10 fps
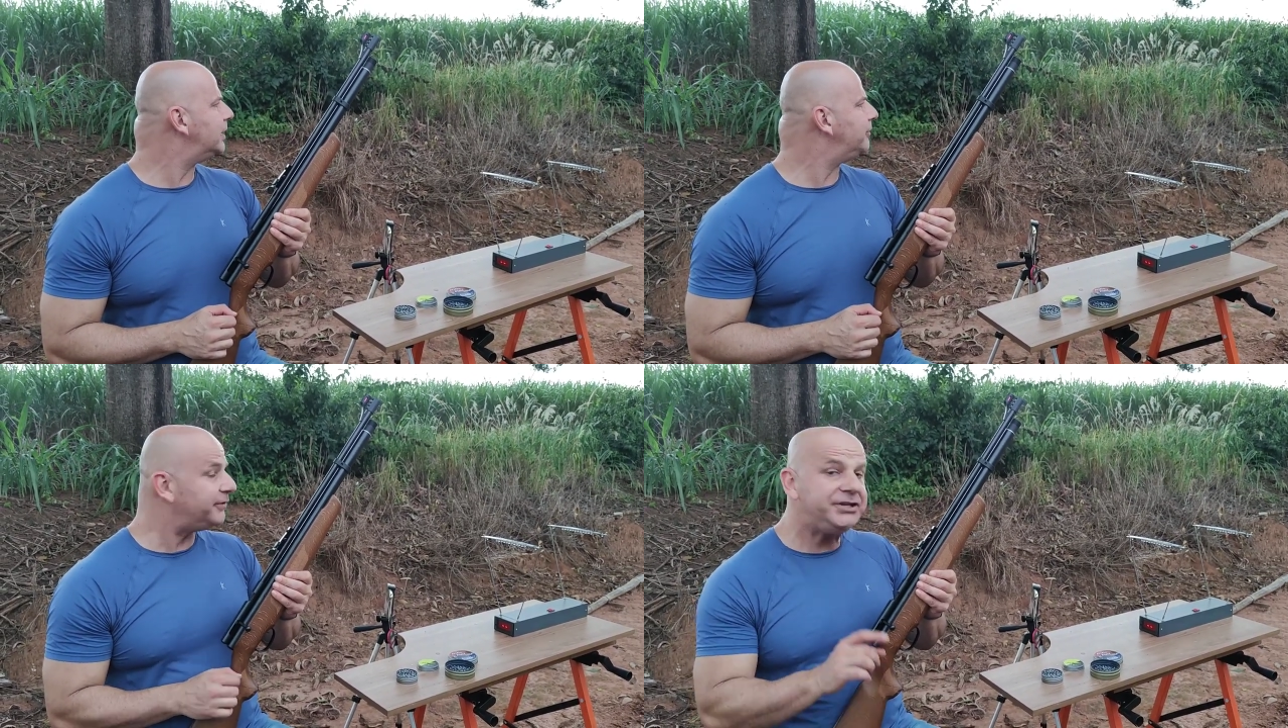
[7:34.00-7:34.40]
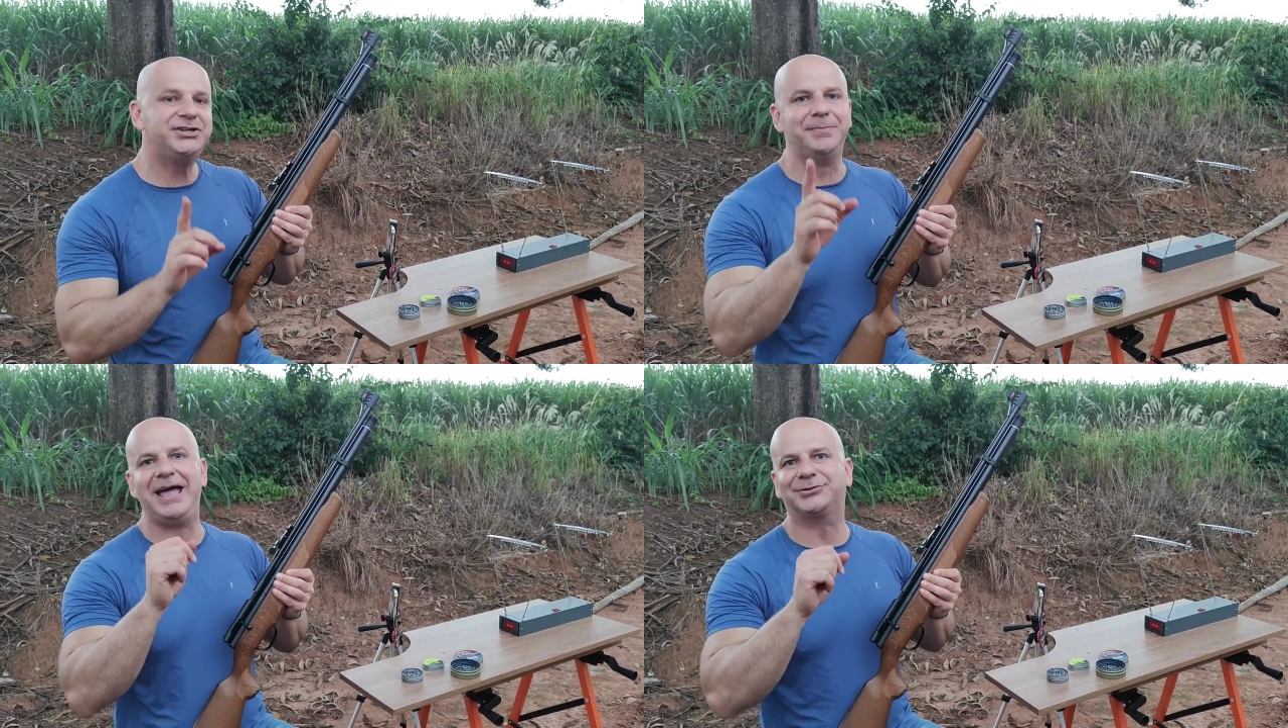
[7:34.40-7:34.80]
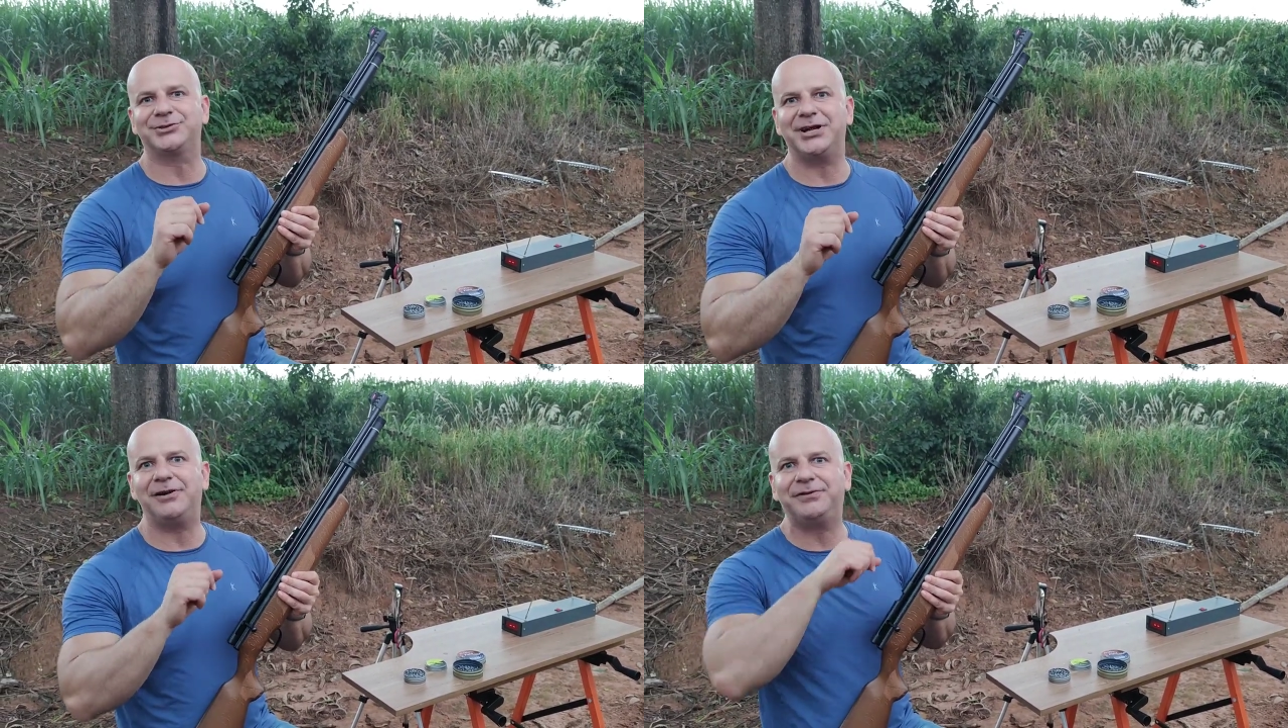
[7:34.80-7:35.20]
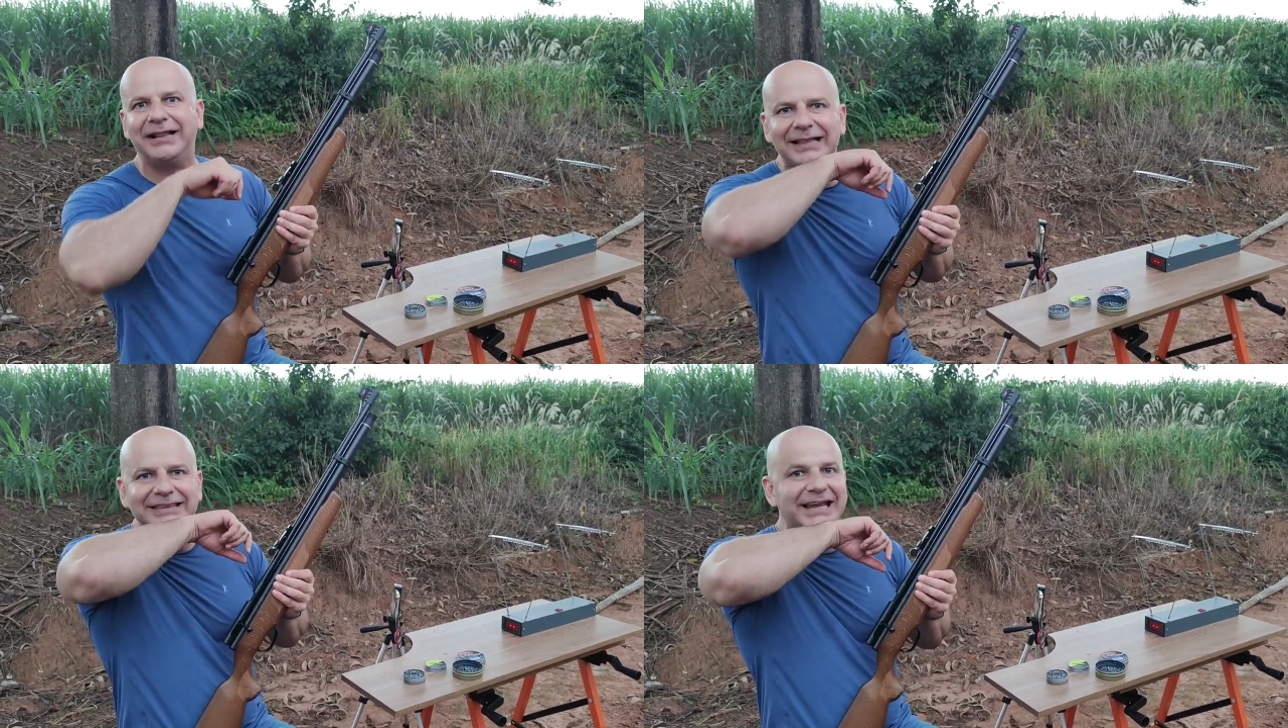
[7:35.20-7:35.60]
20 metros. Eu ia
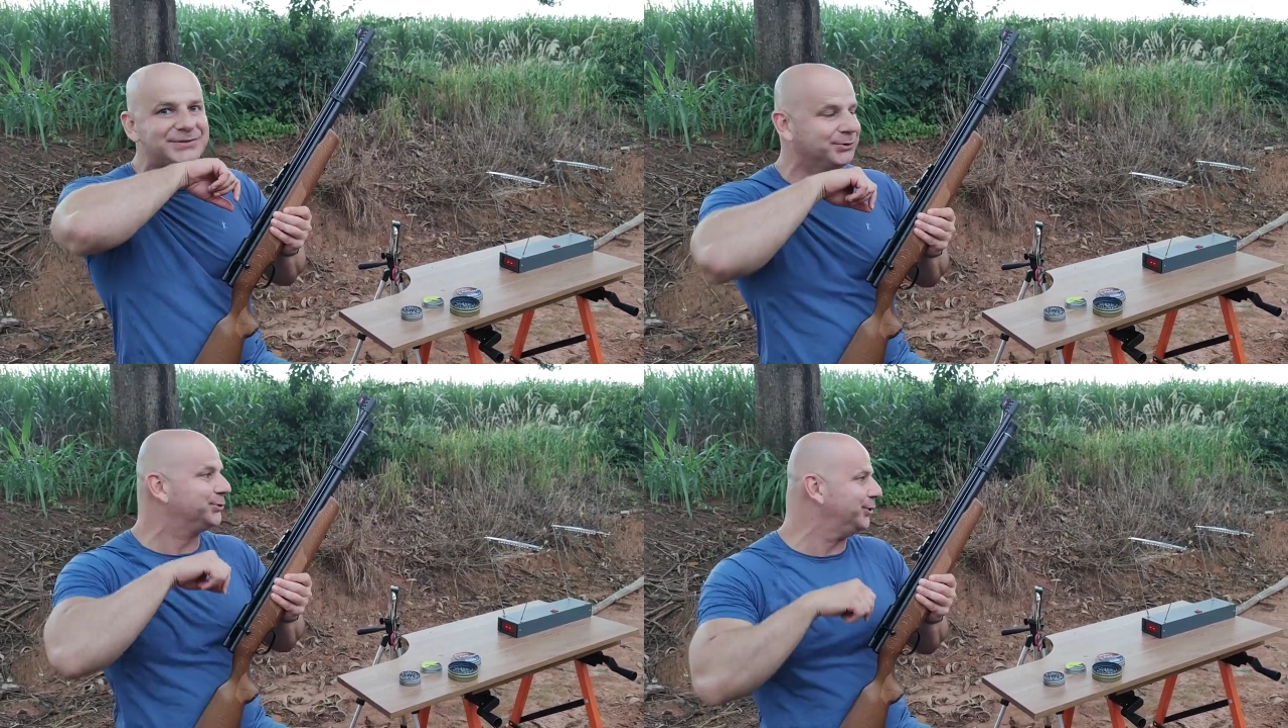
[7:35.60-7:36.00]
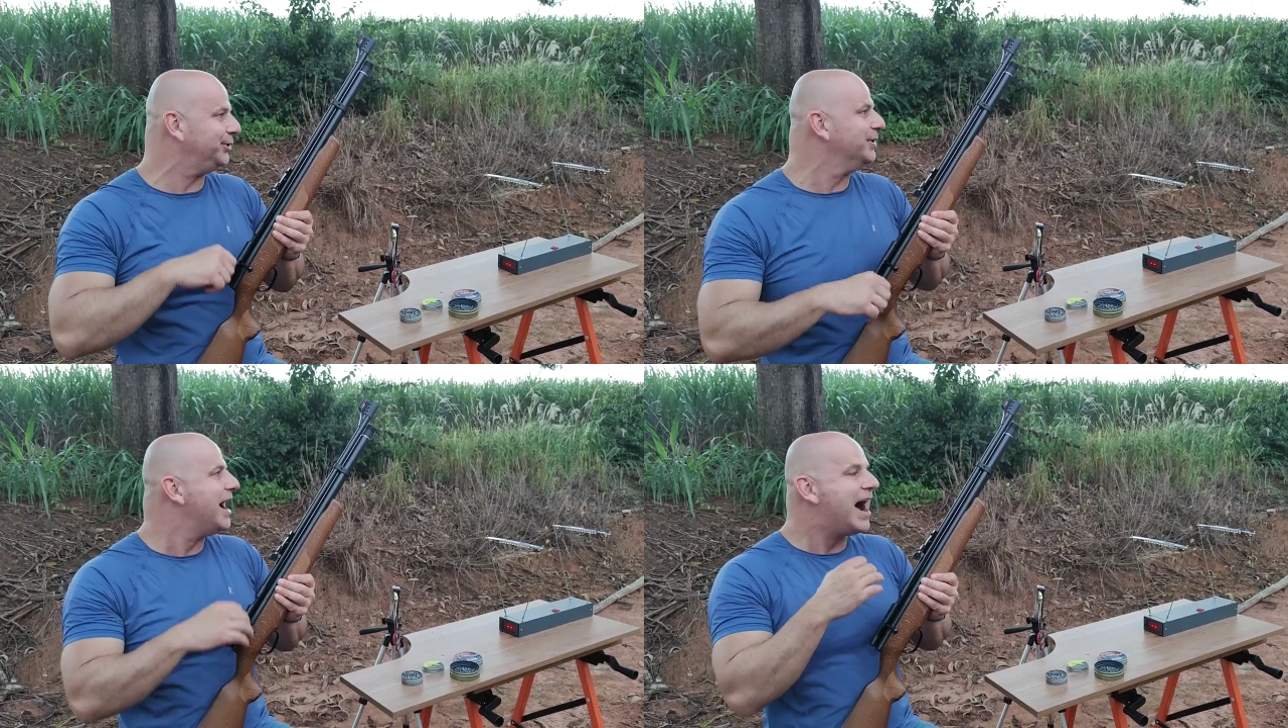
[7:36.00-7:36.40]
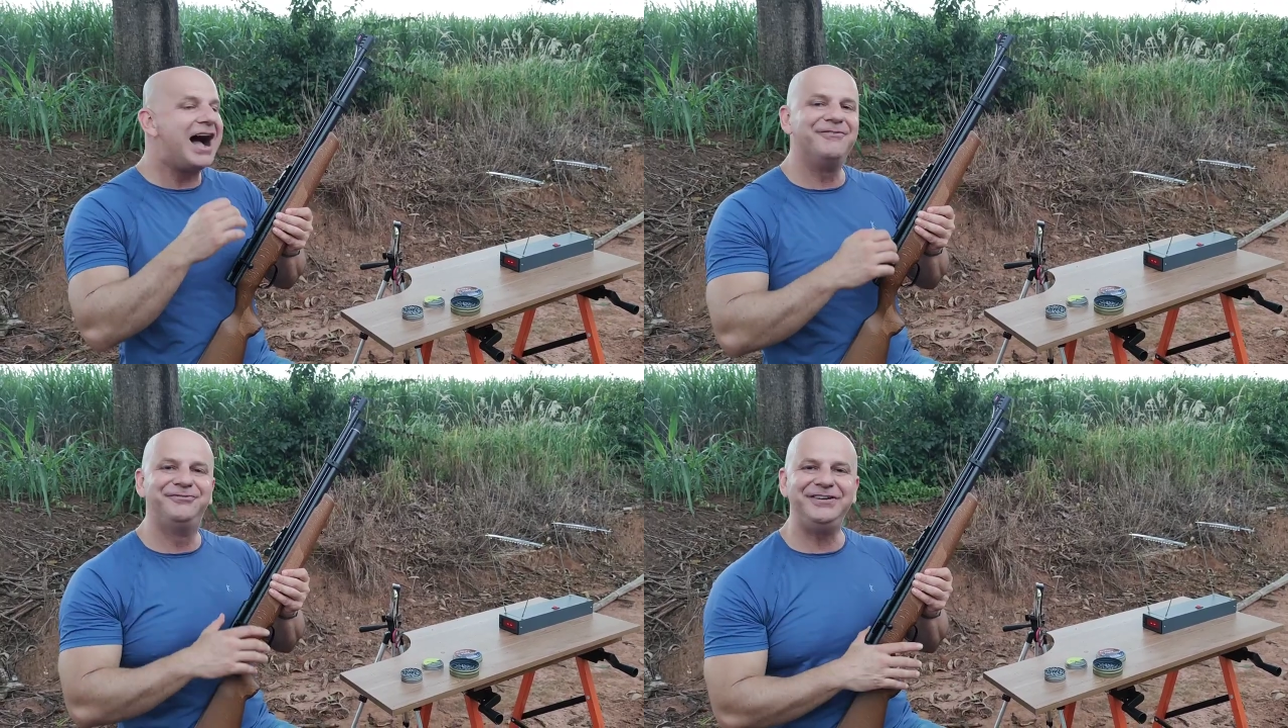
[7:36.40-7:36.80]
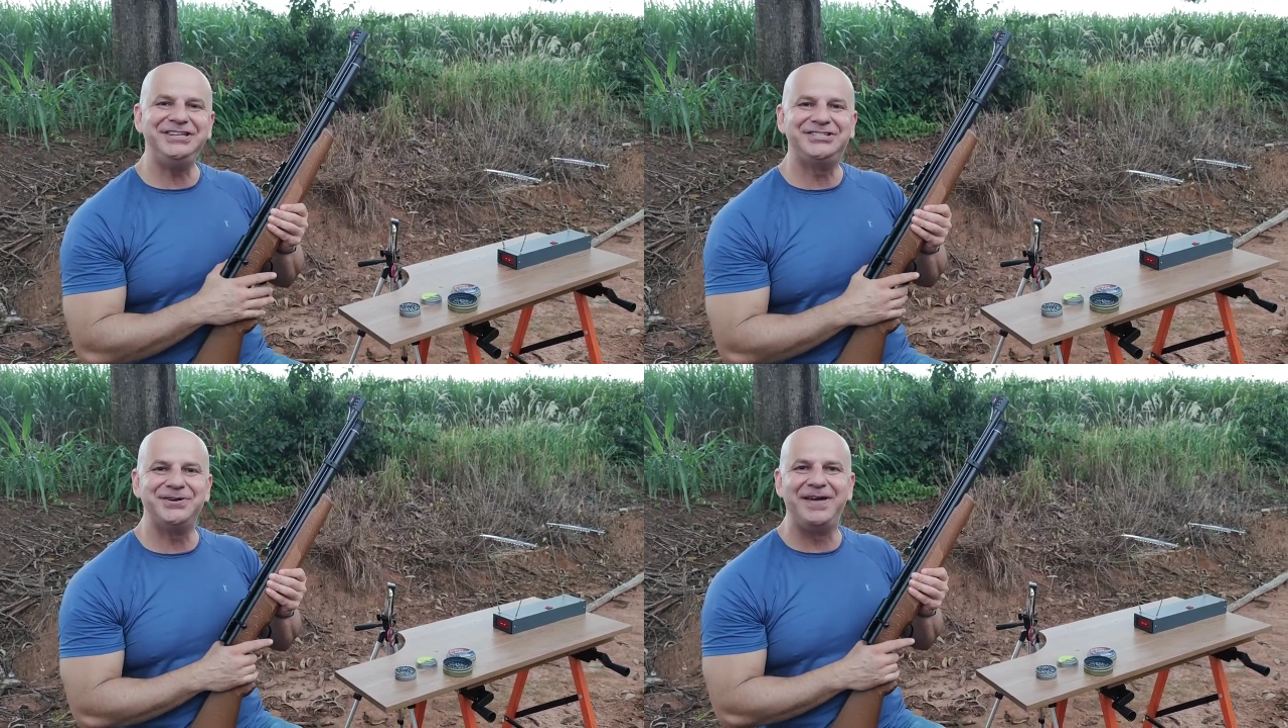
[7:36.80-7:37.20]
falar 10, tô doido. A
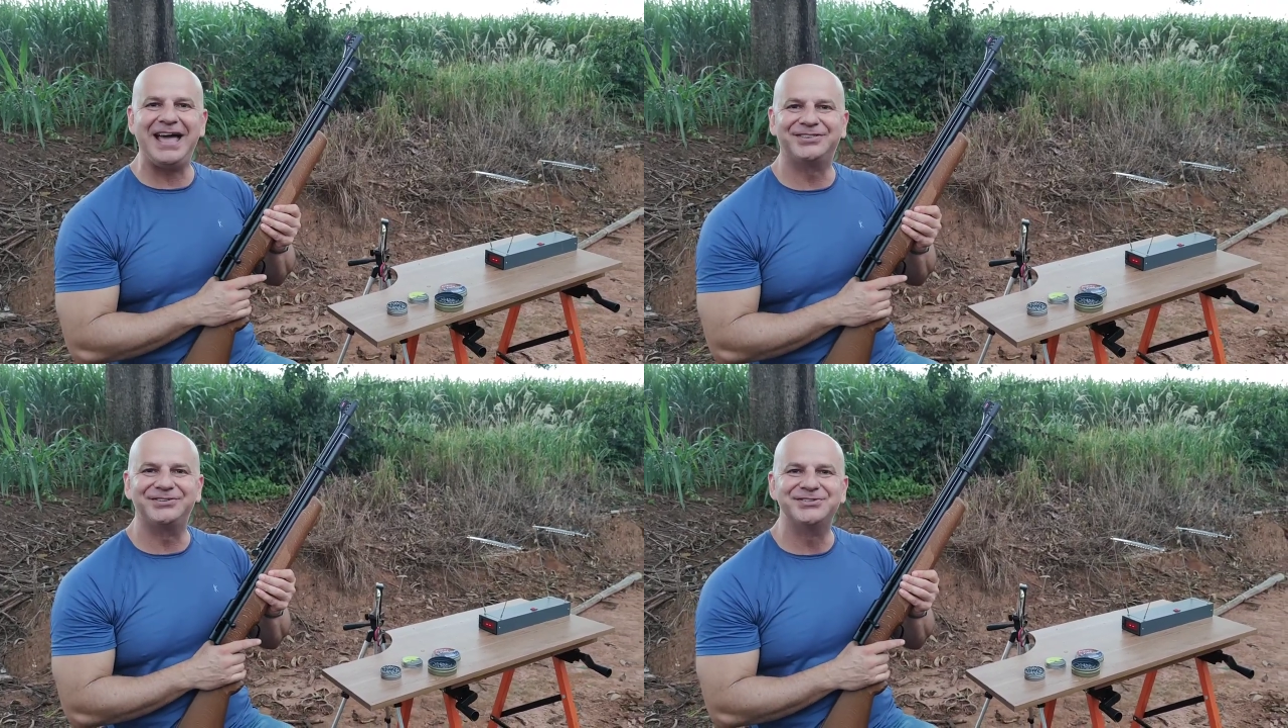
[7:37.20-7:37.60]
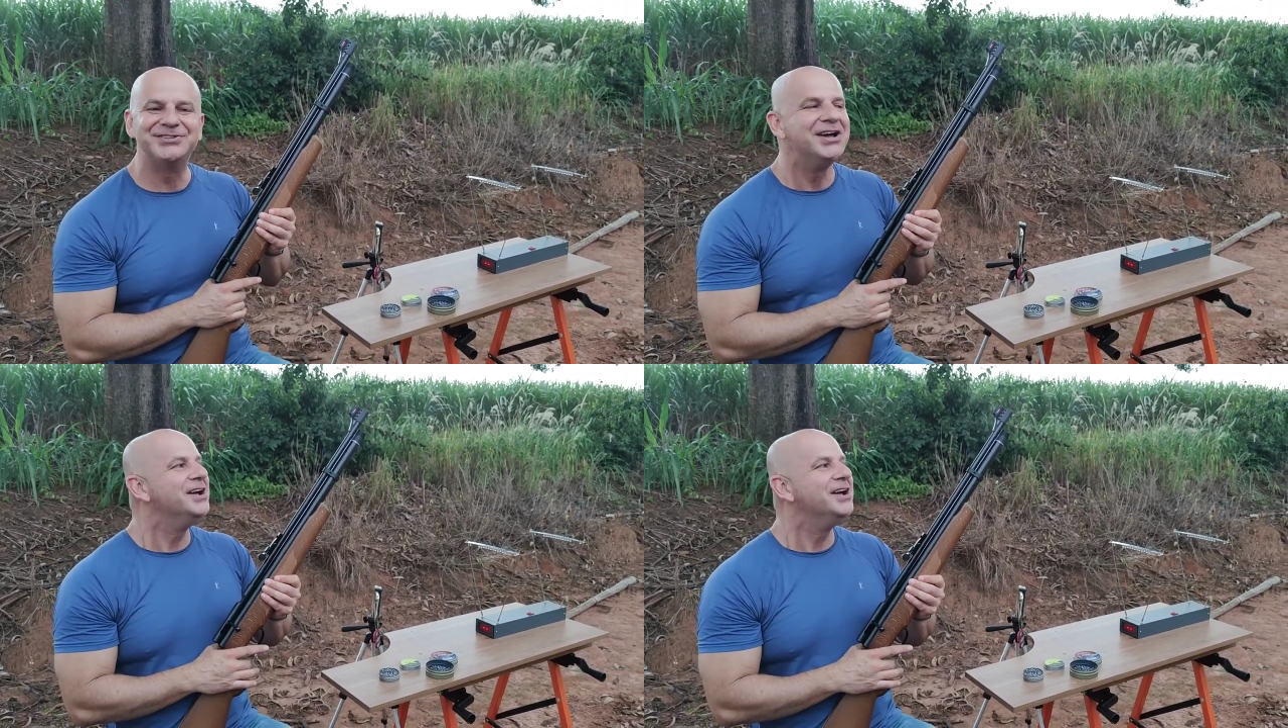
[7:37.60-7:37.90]
20 metros.